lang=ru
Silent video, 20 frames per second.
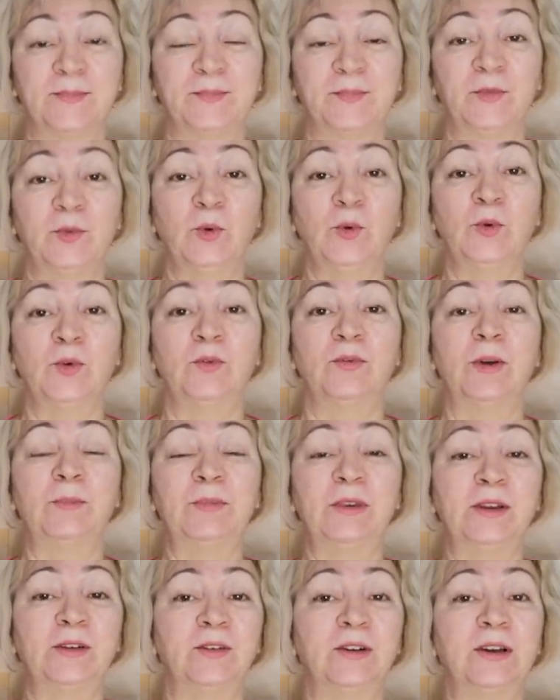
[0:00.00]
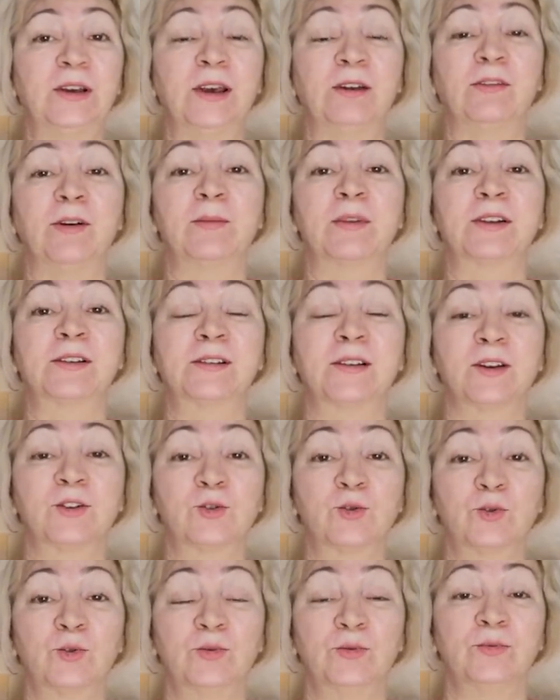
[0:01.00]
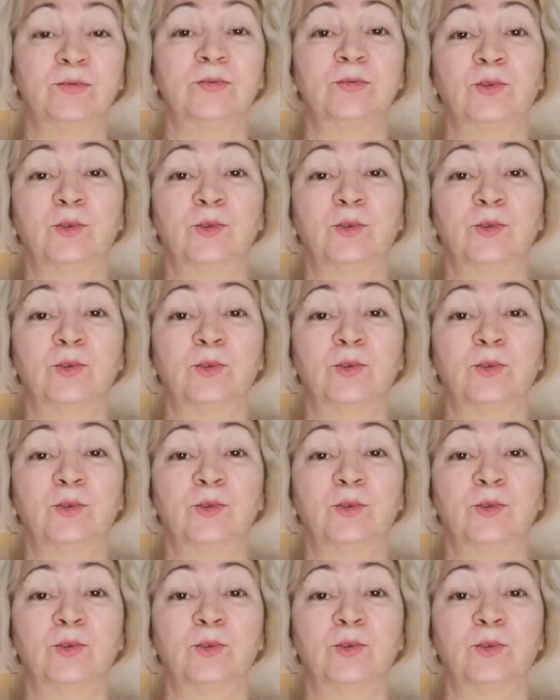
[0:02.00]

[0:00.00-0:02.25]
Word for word: Ну, во-первых, я вам расскажу,